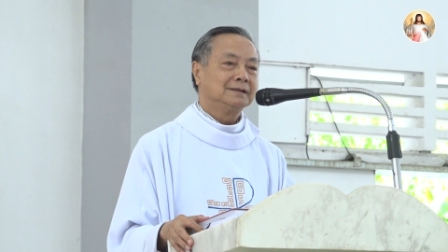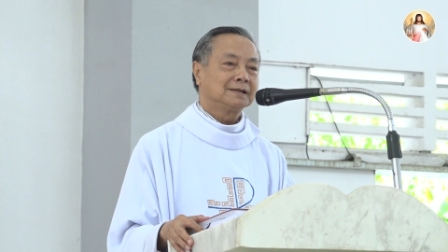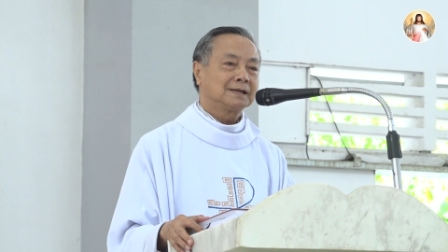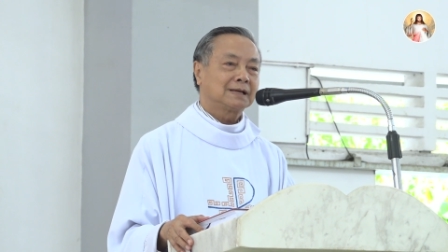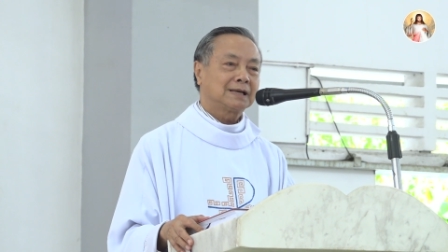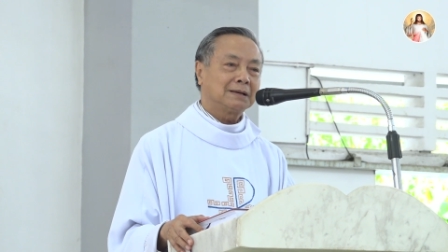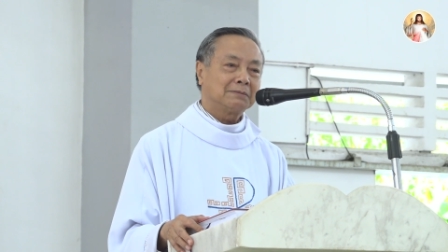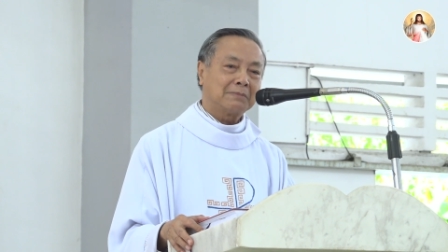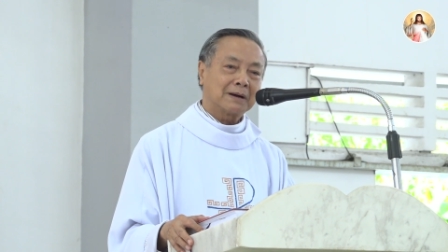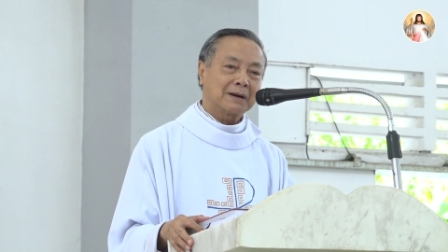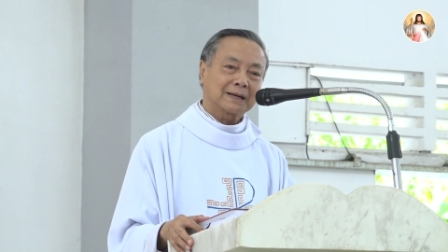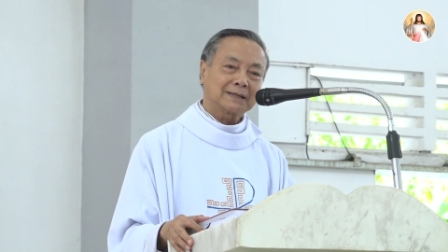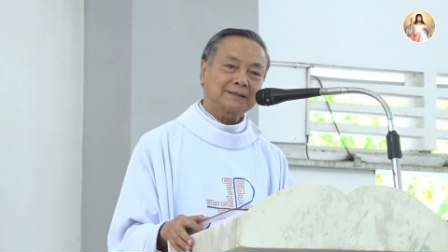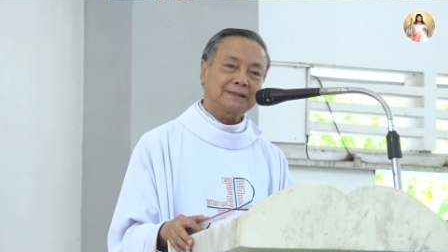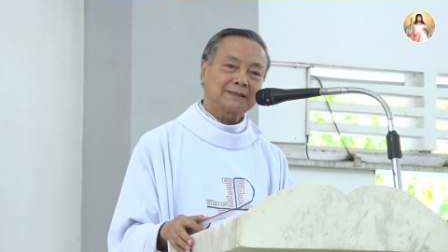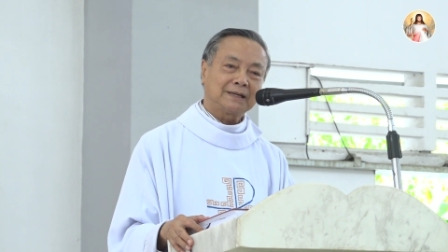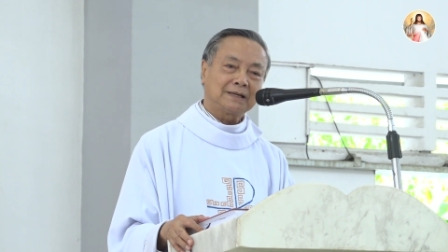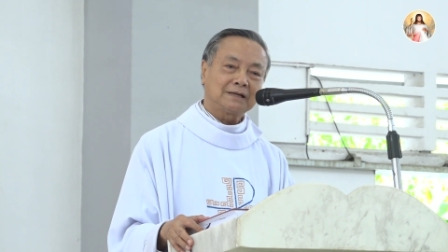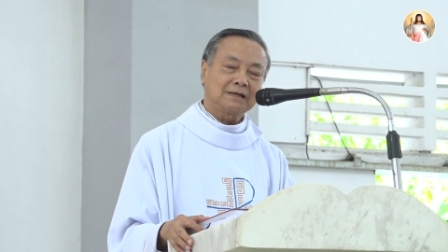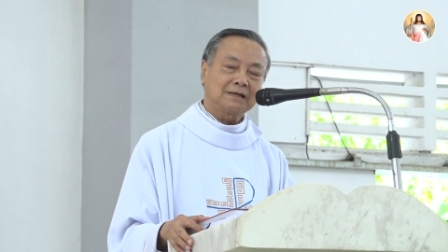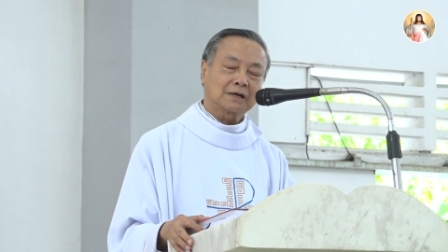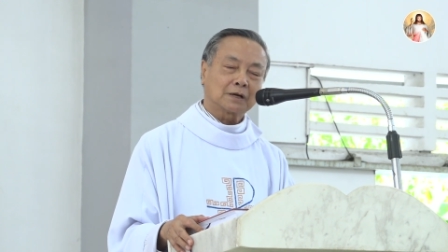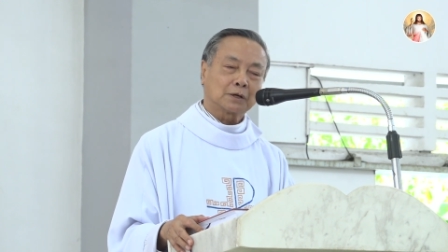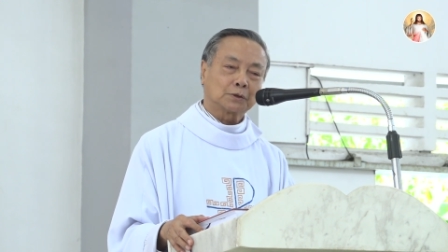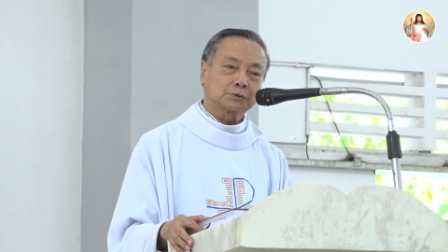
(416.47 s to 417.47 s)
Khi mà cái tiếng
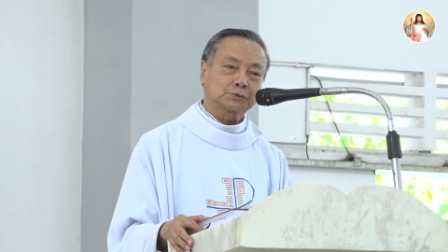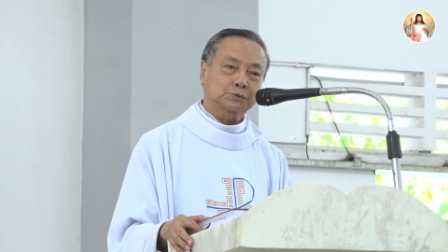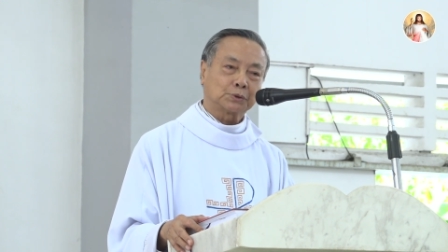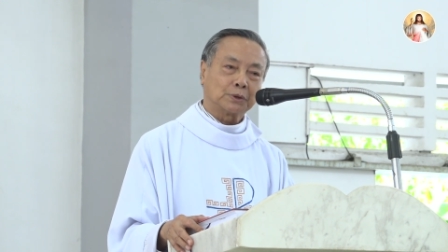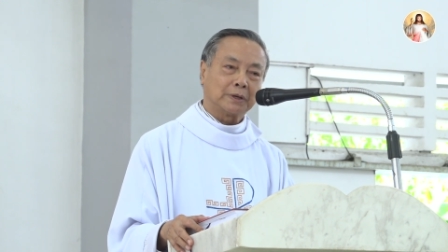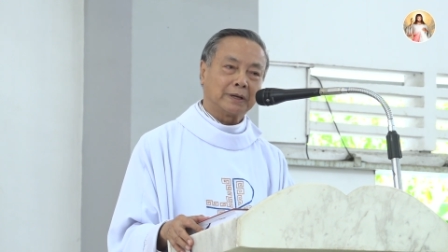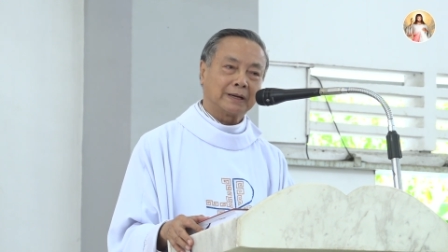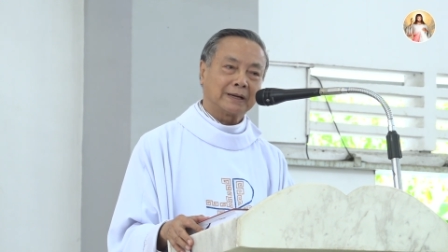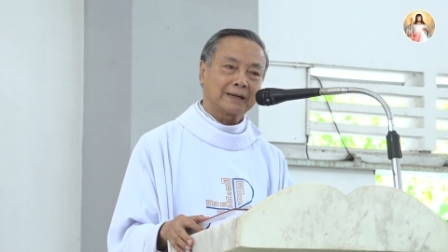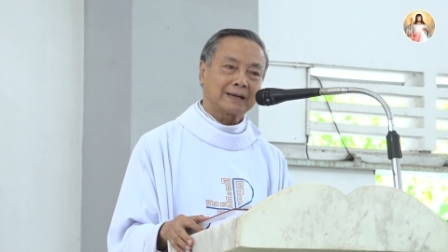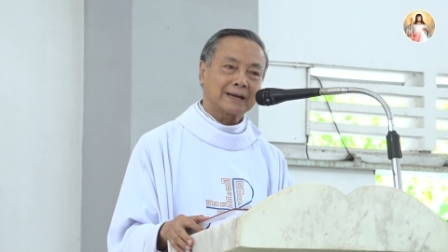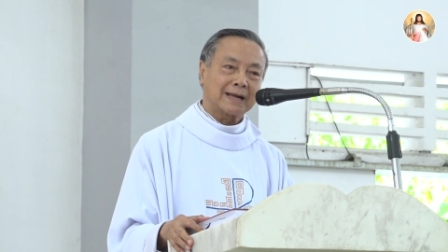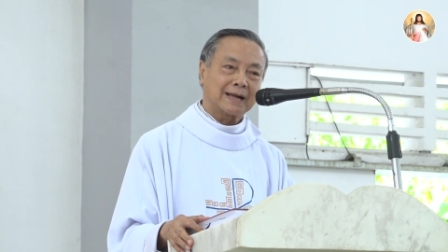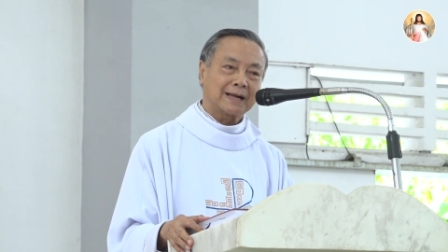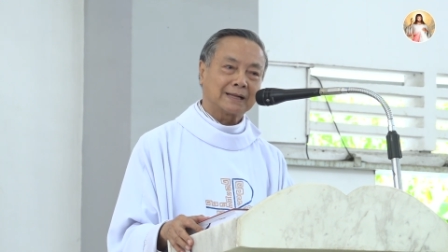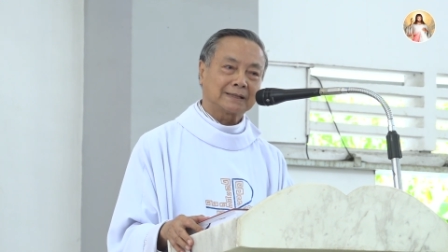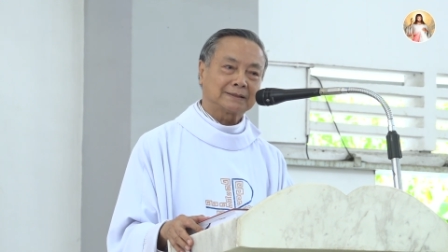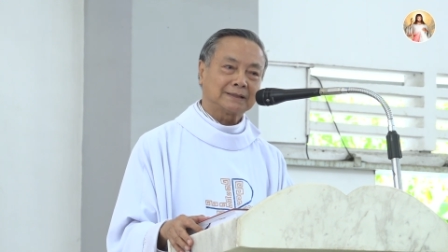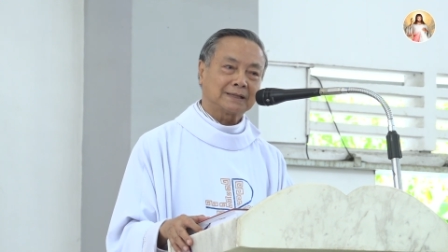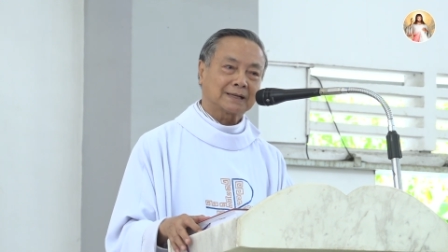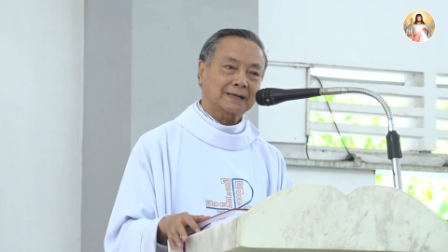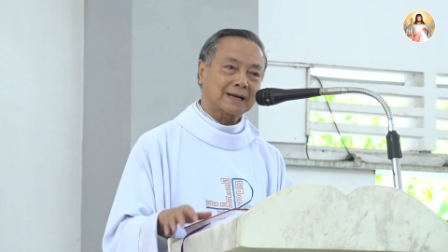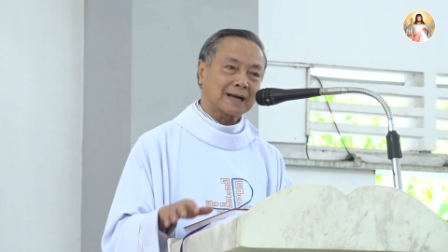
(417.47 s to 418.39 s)
được truyền ra thì